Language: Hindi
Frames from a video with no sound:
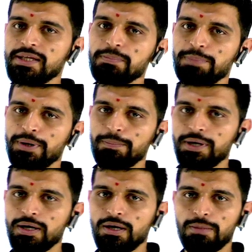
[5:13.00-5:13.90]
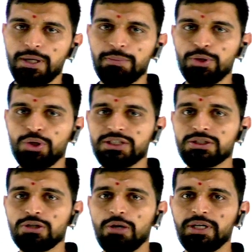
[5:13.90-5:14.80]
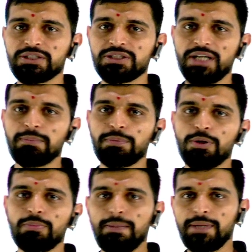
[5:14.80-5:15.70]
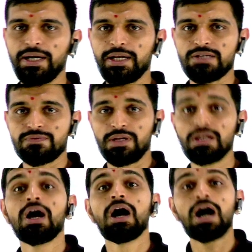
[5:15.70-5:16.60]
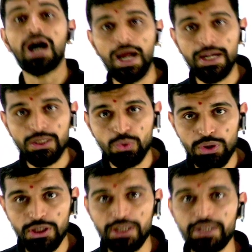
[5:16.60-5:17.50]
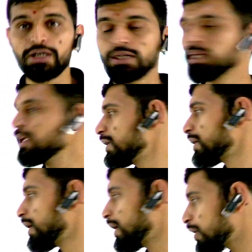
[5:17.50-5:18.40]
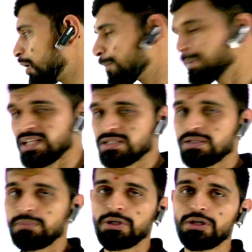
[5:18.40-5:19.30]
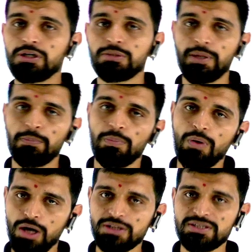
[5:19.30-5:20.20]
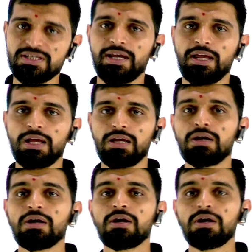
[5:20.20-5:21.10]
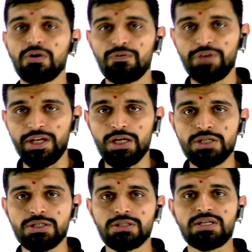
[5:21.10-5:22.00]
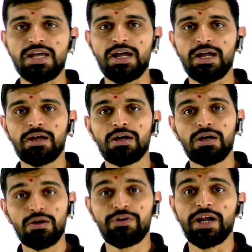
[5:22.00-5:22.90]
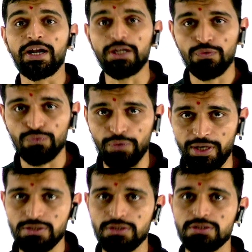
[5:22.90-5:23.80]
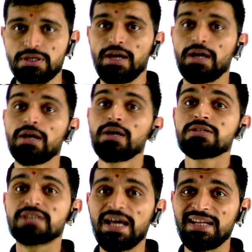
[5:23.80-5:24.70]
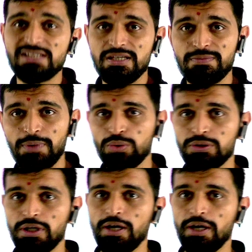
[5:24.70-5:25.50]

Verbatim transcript: प्रिपेयर परम्यूटेशन कॉम्बिनेशन एंड प्रोबेबिलिटी एज वेल आई टोटली अग्री के कॉम्प्लेक्स नंबर में बहुत सारे वेरिएशंस हैं वैरायटी ऑफ क्वेश्चंस है चैलेंजेस भी होते हैं